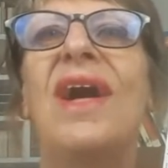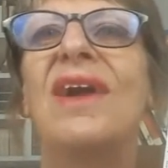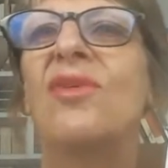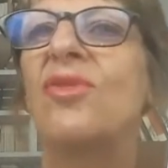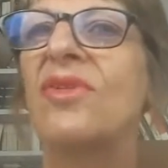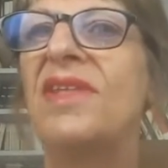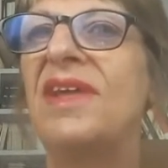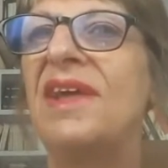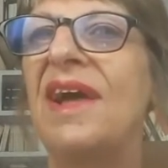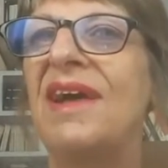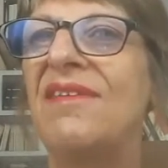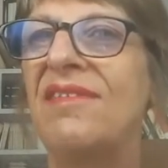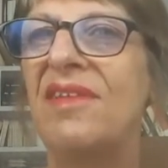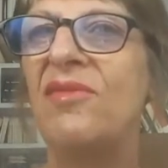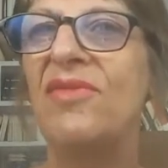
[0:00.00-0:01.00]
accordaient
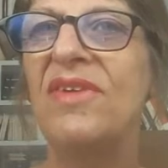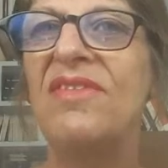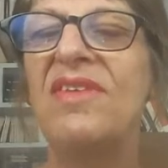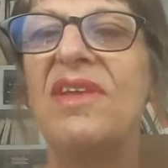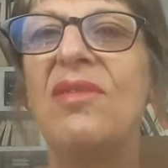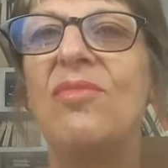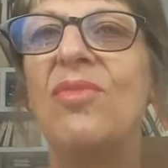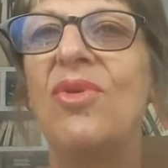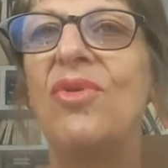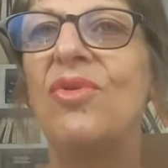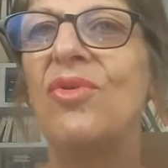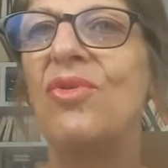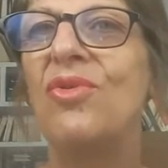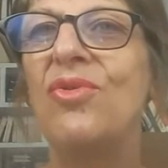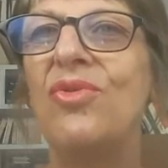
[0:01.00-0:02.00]
assez facilement
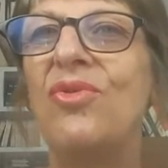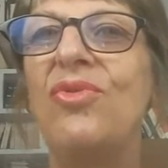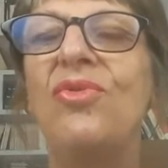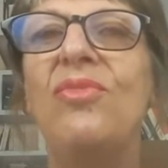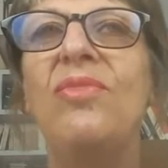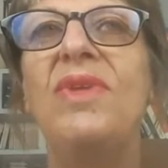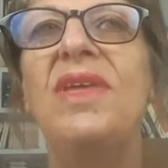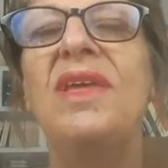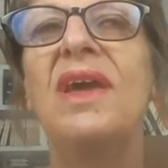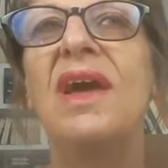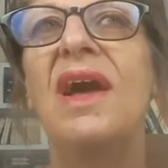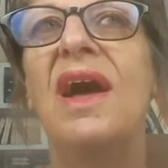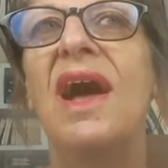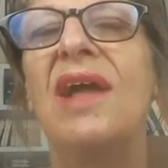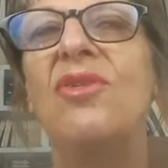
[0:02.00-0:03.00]
l'autonomie
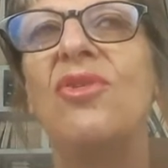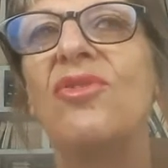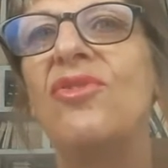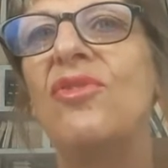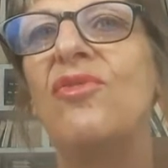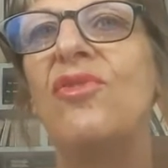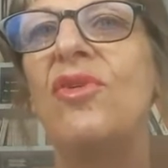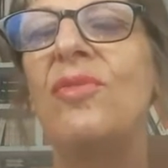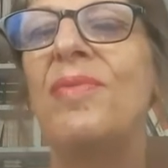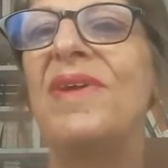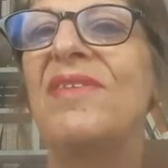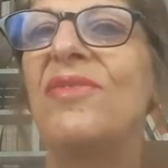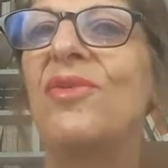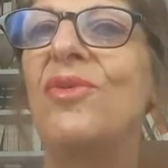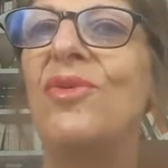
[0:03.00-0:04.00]
à leurs enfants
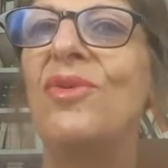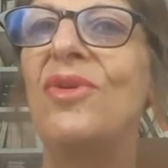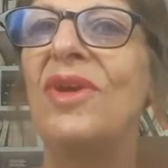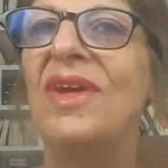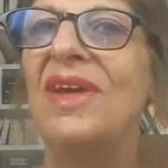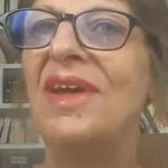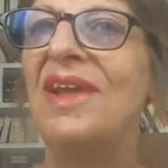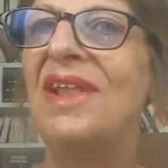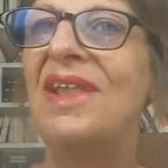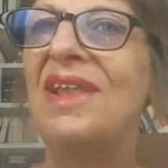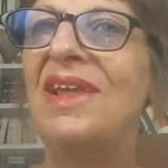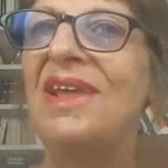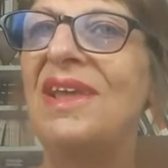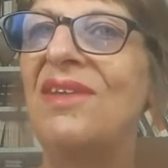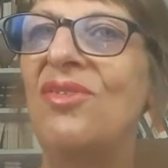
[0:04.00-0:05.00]
parce que
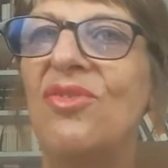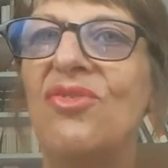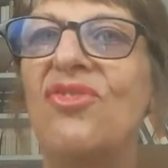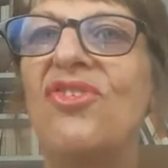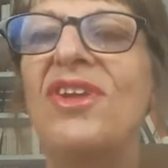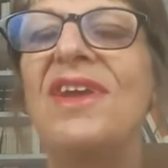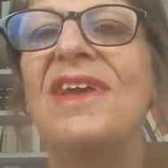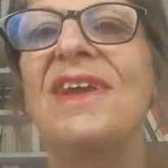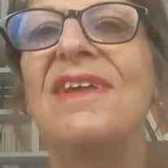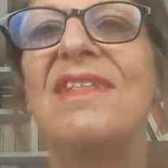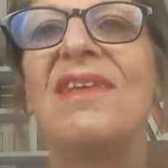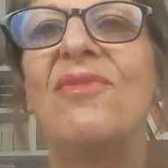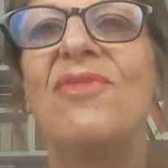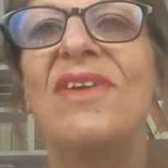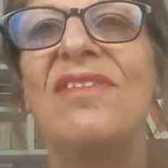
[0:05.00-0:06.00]
les dangers
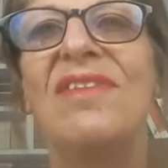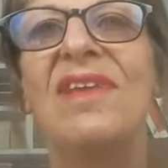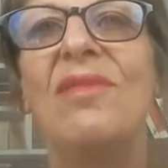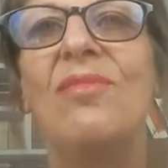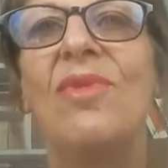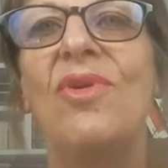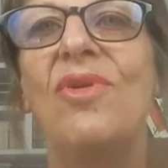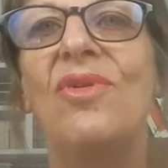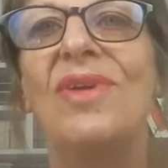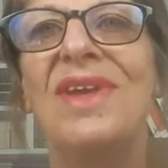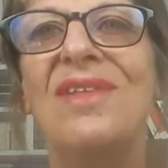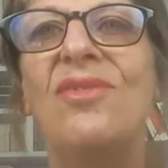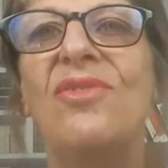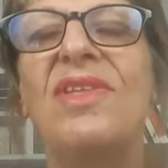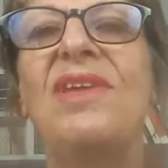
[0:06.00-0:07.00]
étaient facilement
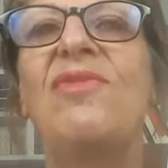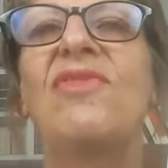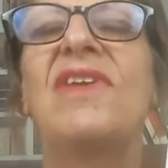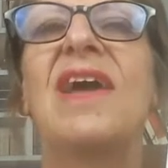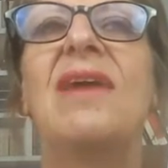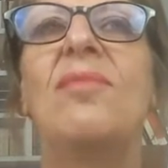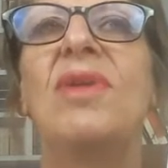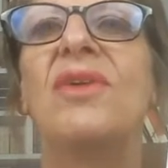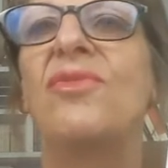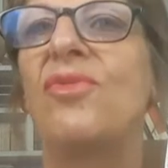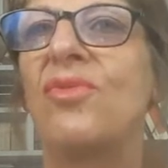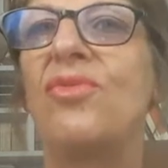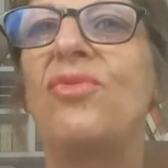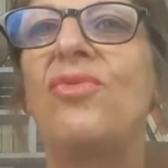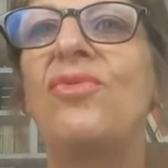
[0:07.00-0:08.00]
identifiables, hein,
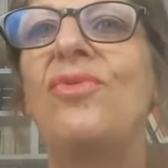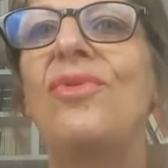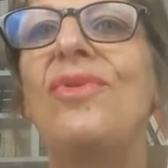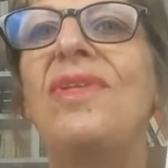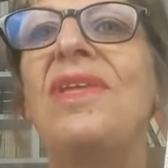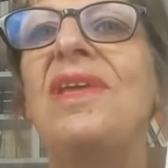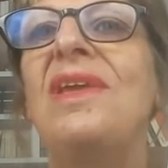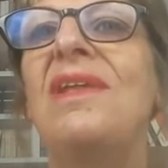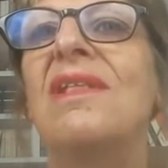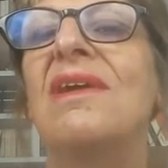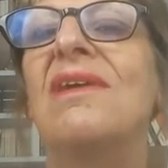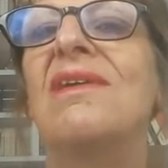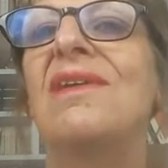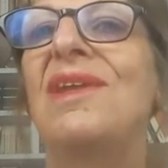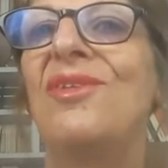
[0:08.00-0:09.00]
surtout sur une île.
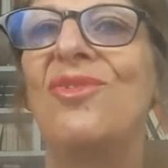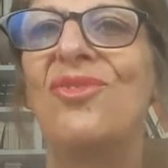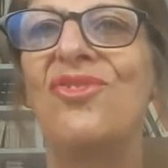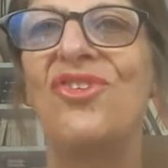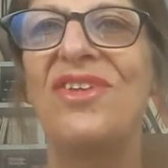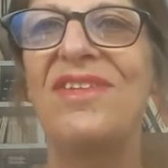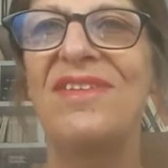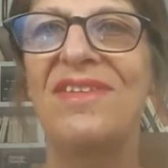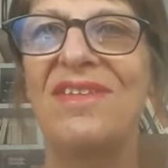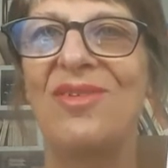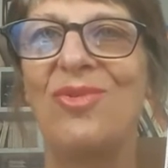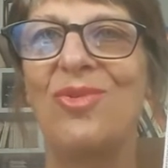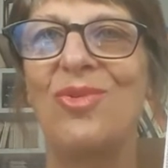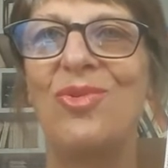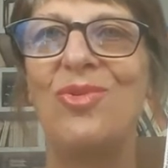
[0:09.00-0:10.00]
Hein. Les dangers, c'était
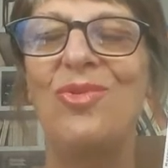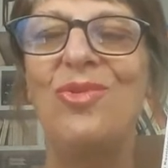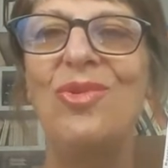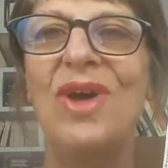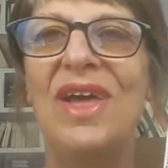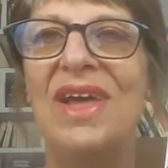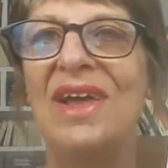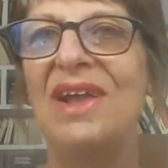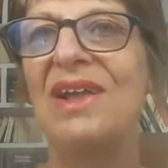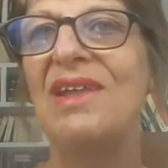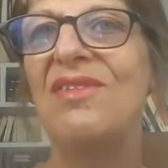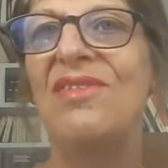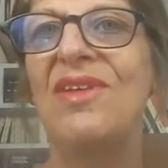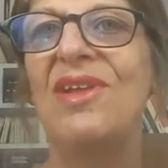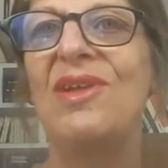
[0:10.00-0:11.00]
surtout
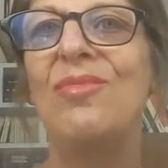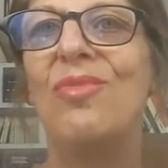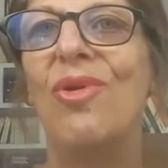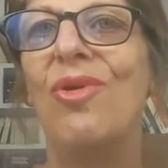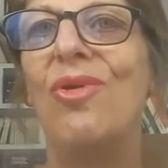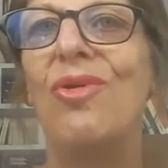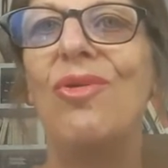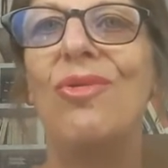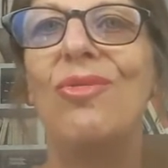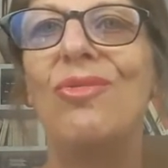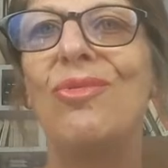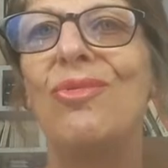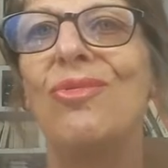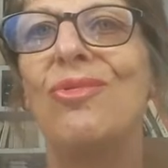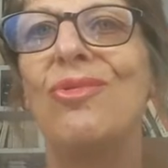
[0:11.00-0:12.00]
les éléments,
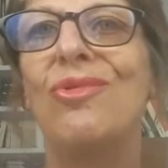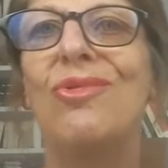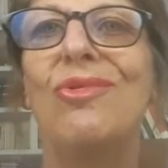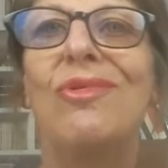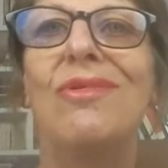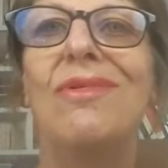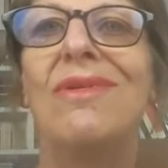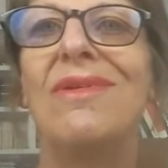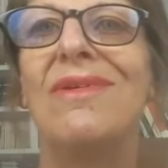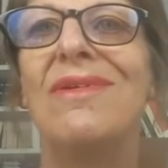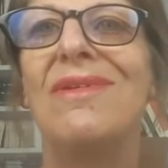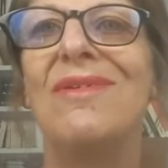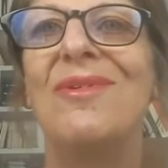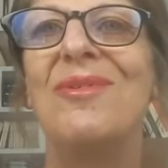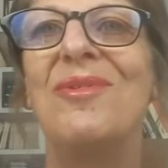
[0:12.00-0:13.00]
l'eau,
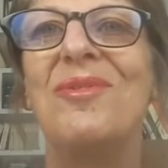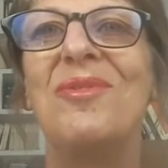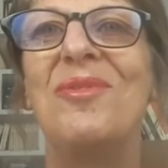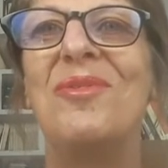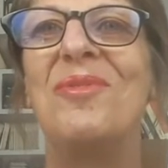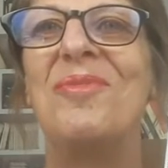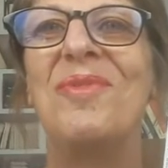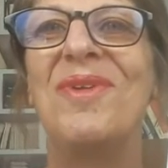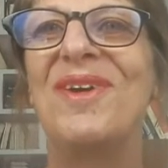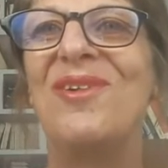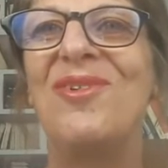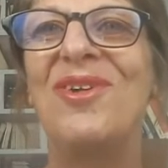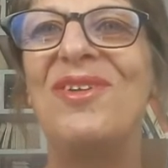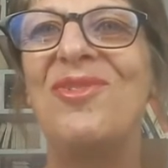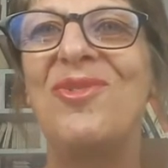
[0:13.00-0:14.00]
euh,
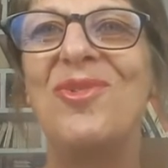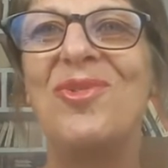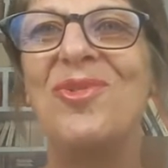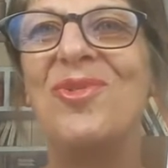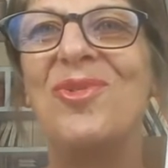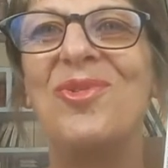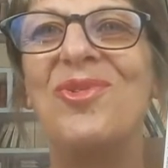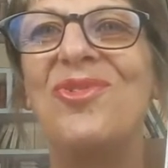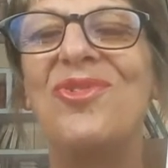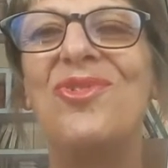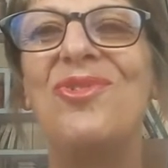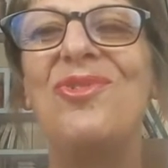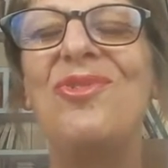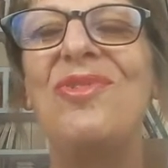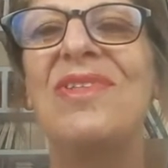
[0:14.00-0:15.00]
le, risque de,
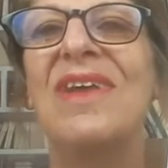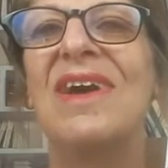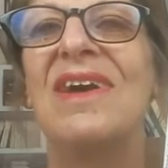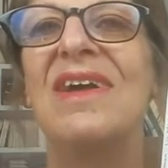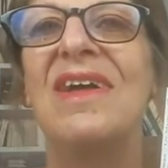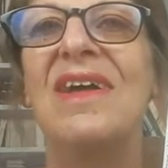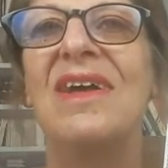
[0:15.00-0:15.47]
chute, hein.